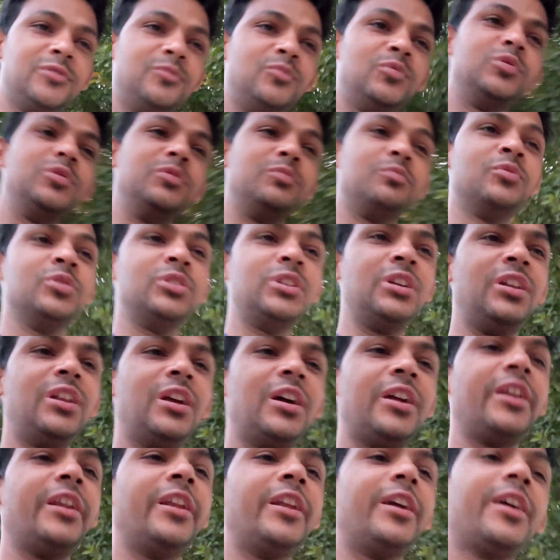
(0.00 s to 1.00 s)
तो मुझे
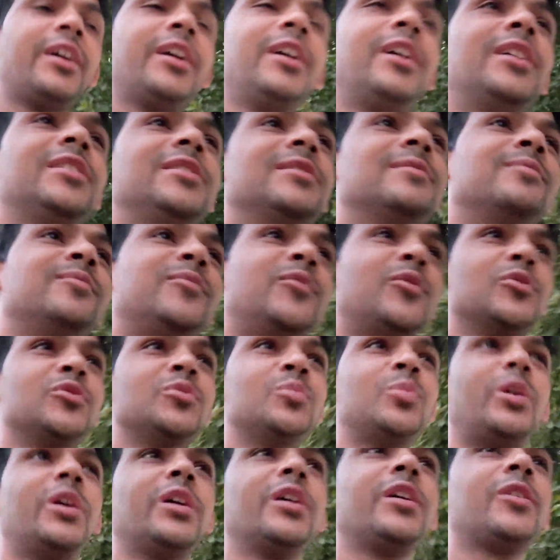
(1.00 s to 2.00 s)
लग नहीं रहा कि आज हम पहुंच
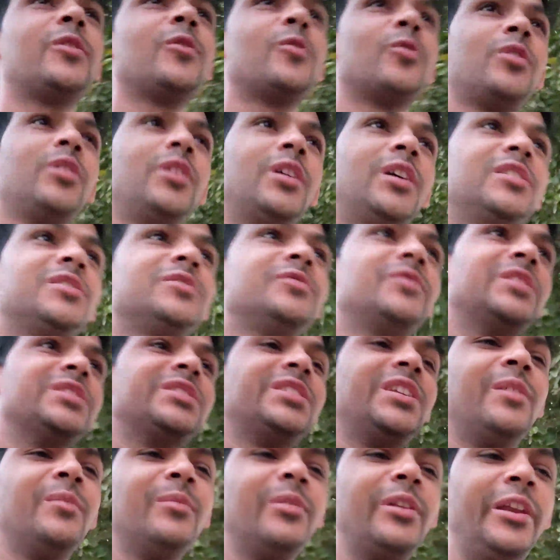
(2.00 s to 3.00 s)
पाएंगे क्योंकि आज
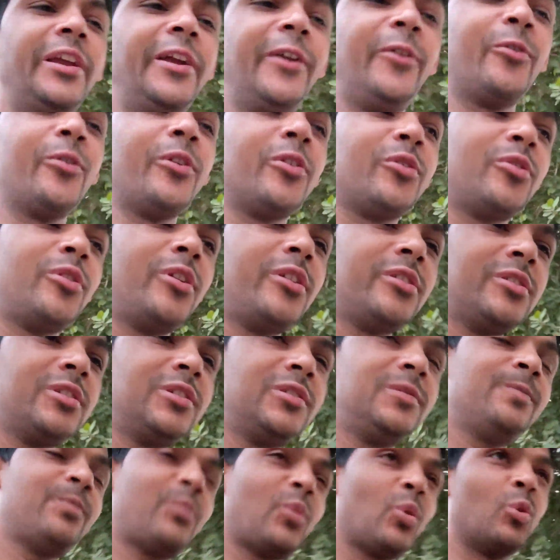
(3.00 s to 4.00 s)
वैसे ही हम लेट हो गए थोड़ा
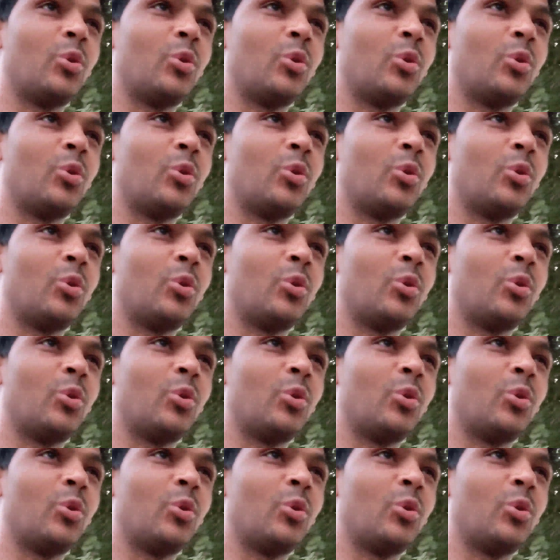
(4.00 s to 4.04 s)
सा